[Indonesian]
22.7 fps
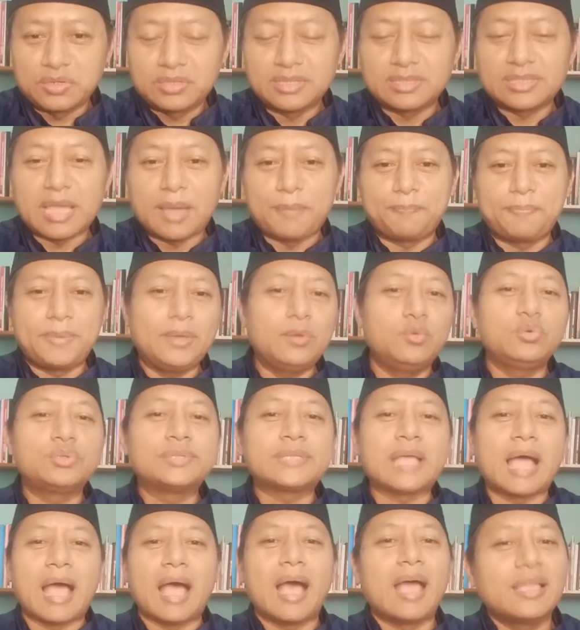tetapi
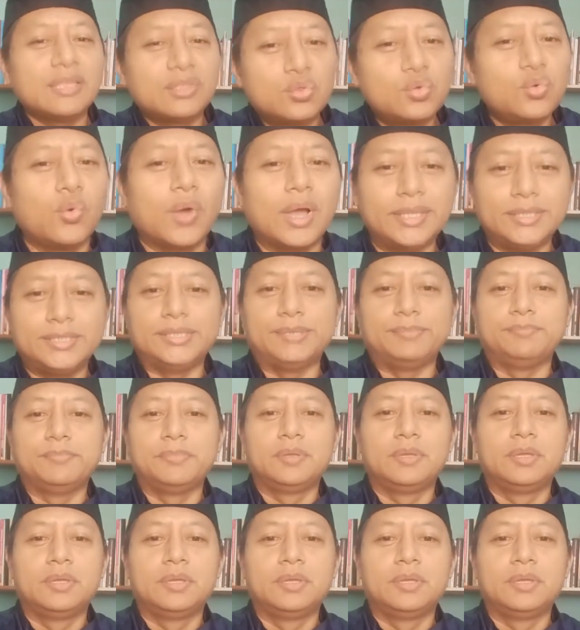usaha itu wajib.